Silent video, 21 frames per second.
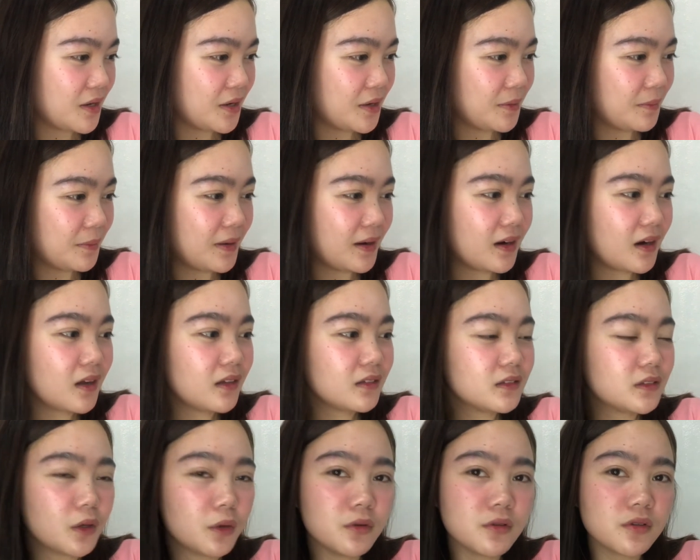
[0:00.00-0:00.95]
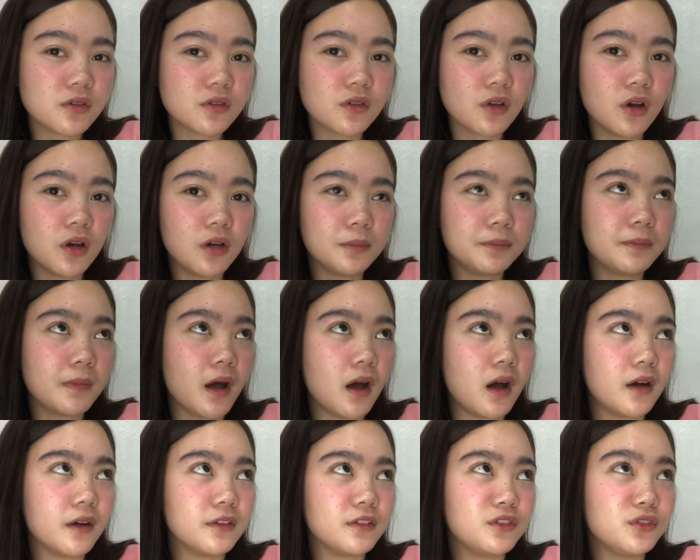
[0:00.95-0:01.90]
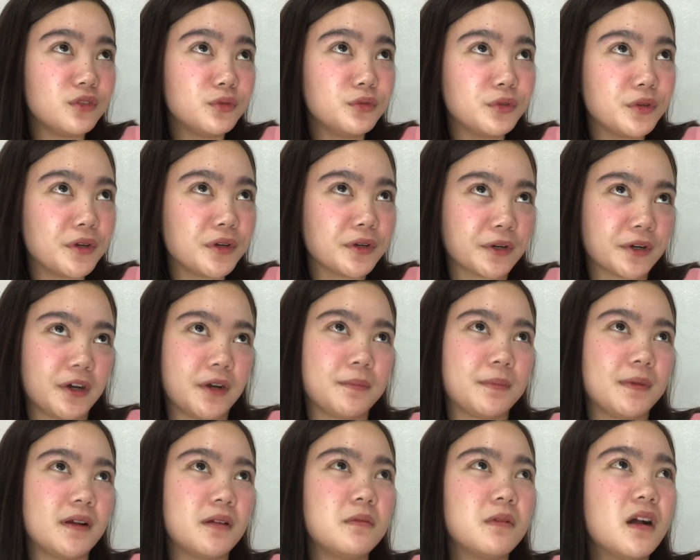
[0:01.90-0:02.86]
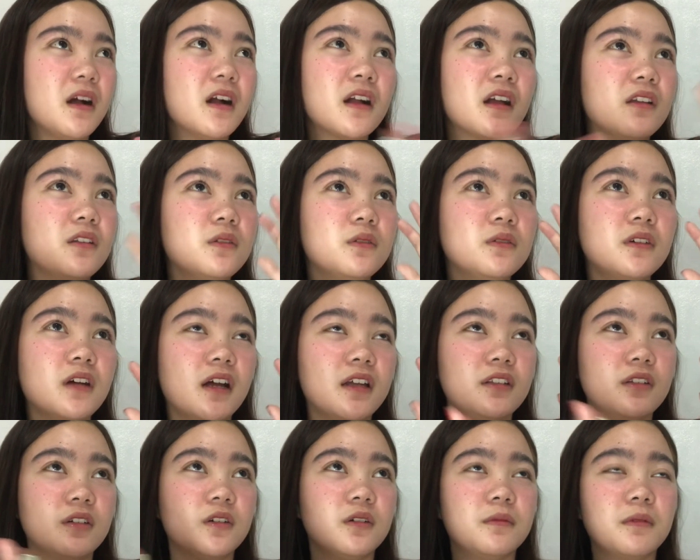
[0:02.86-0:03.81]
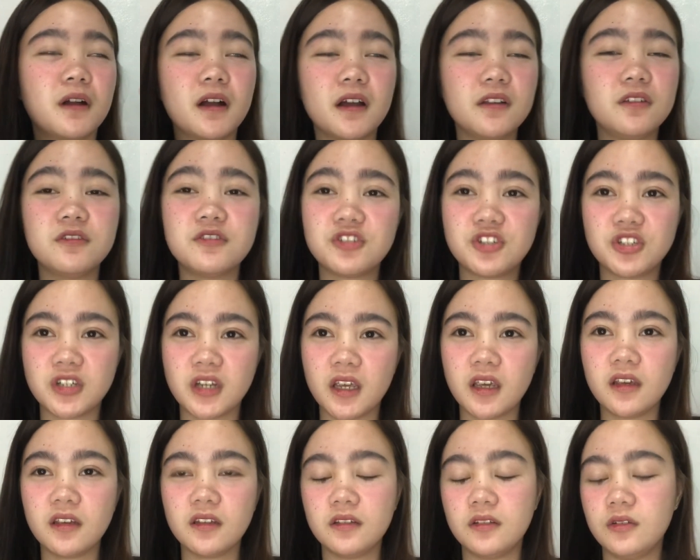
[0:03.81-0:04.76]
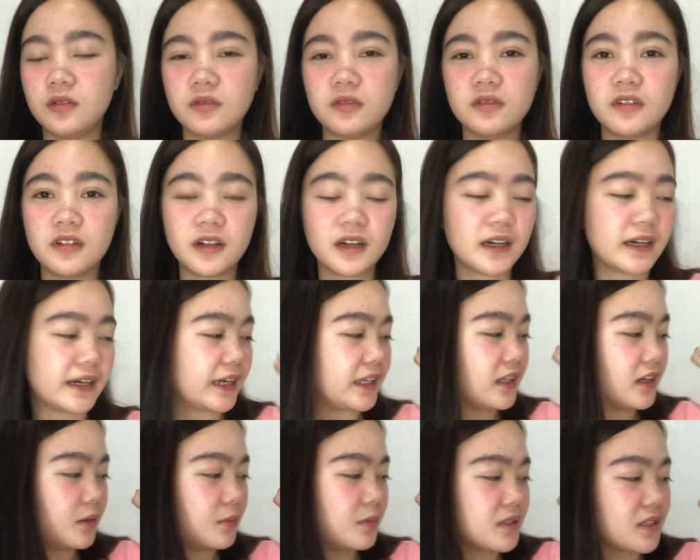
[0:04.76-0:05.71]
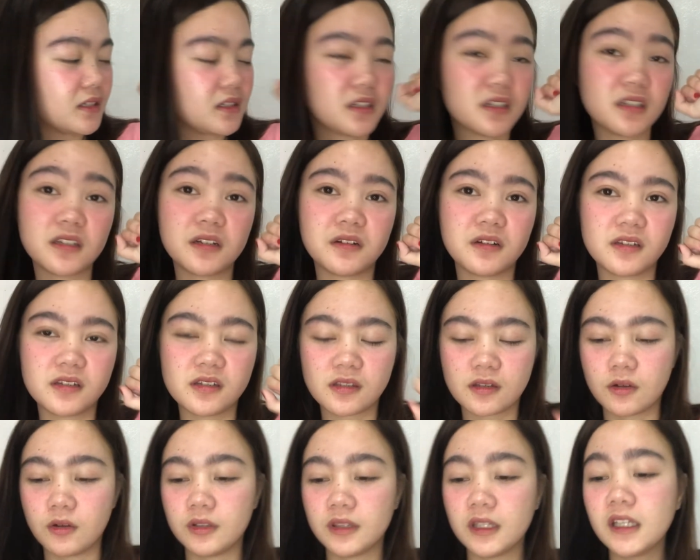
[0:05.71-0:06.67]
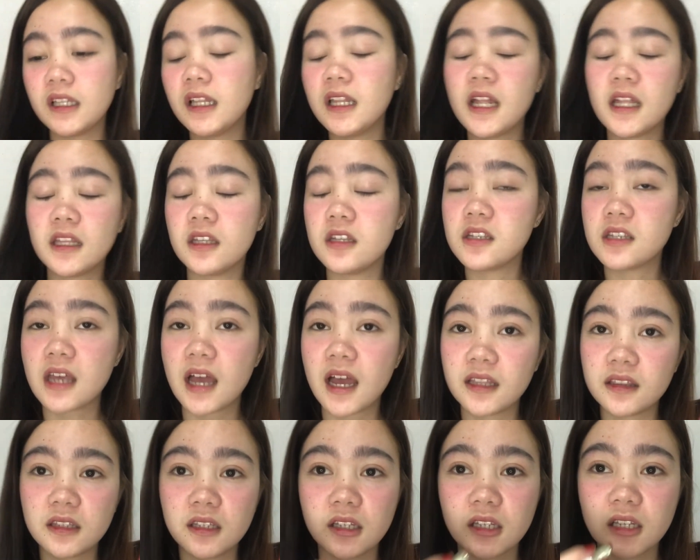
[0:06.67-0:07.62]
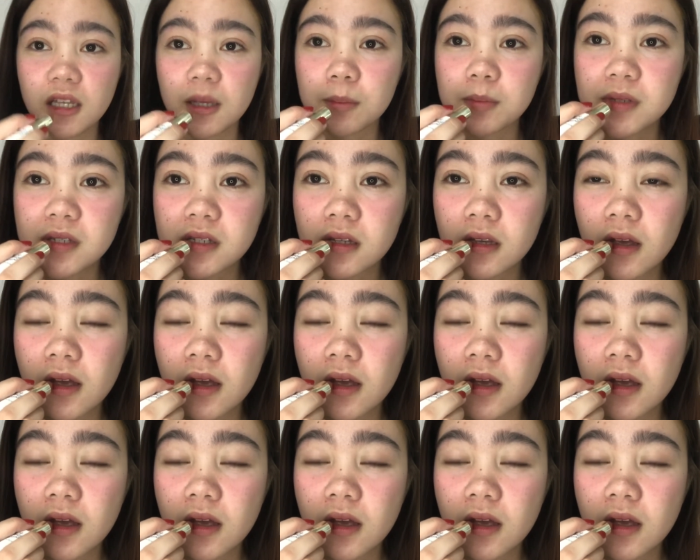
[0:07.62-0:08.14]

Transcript: Parang Toast of New York. Parang mga ganong ano, ganong shade yung pinalabasan niya sa wrist ko. Tingnan natin sa ating lips.